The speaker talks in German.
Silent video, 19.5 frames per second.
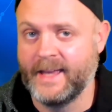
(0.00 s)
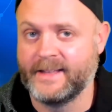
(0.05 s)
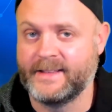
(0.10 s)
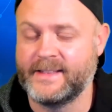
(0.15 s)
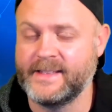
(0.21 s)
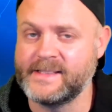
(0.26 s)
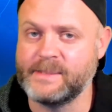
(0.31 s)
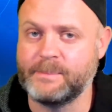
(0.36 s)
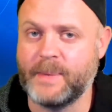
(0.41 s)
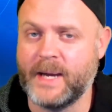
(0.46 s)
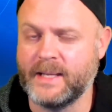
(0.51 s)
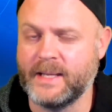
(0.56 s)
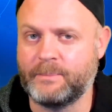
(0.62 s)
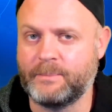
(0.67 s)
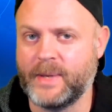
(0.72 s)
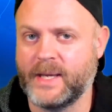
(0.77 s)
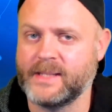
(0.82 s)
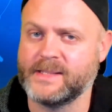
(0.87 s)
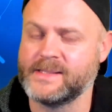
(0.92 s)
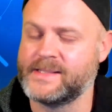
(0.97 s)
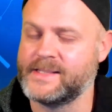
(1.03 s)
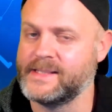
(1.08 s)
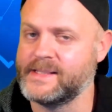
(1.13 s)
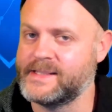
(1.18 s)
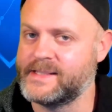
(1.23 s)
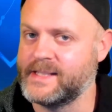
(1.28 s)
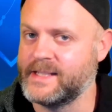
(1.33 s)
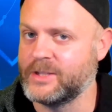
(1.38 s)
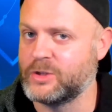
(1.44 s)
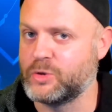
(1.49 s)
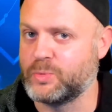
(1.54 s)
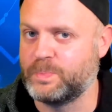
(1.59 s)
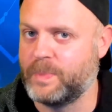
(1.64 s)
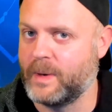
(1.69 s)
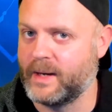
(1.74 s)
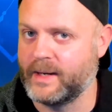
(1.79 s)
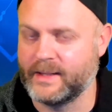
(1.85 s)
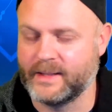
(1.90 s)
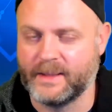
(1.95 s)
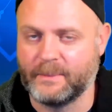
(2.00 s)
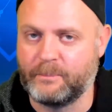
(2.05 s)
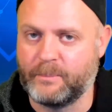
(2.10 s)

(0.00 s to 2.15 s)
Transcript: Diese beiden Patterns sind sehr spannende